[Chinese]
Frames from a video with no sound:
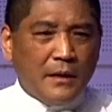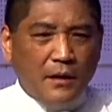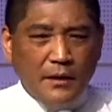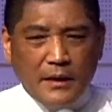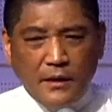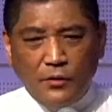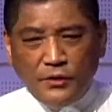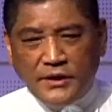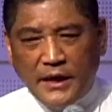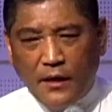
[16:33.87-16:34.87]
他说你哥哥
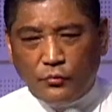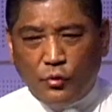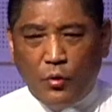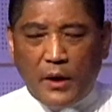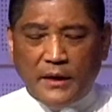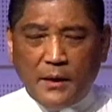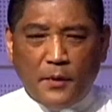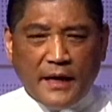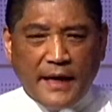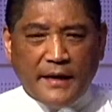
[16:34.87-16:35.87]
写好多话，你要不
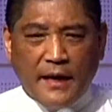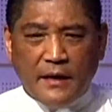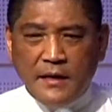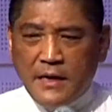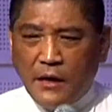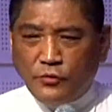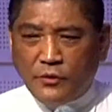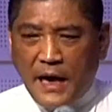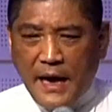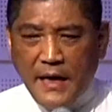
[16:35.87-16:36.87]
要看一看？”他说
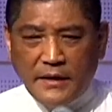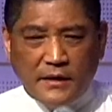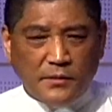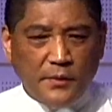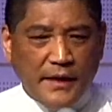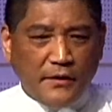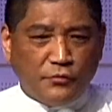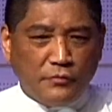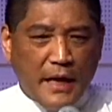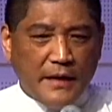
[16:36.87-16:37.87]
他爱你，什么耶
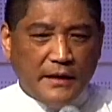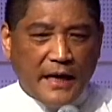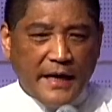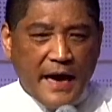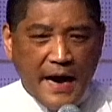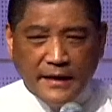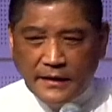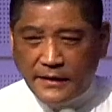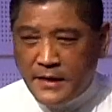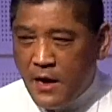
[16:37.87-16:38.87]
稣爱你，他也爱你。